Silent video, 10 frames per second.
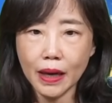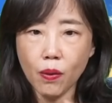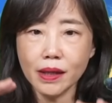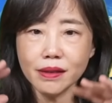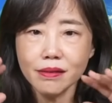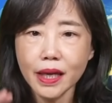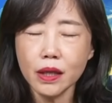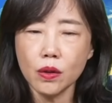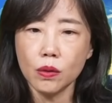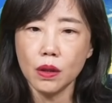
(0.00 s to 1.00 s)
谈话的
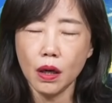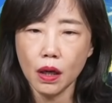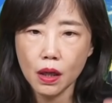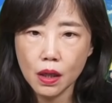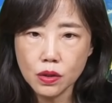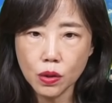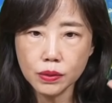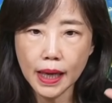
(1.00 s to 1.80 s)
内容哈，从